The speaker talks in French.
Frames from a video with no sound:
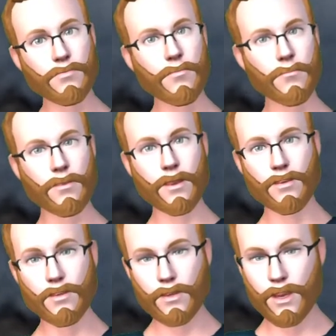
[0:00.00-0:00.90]
Le,
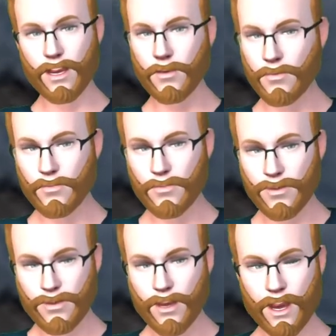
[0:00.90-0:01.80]

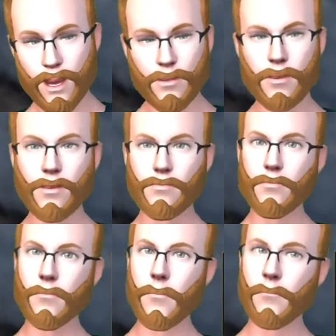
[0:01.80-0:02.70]
zoroastrisme.
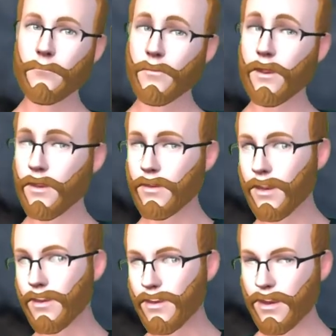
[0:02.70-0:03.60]
Donc, qui coûte
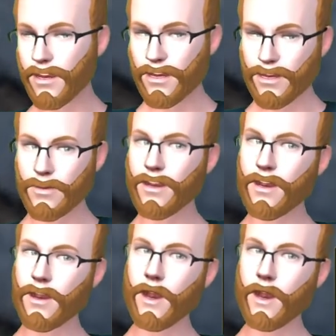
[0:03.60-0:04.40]
400 civiques. Hein, donc, il va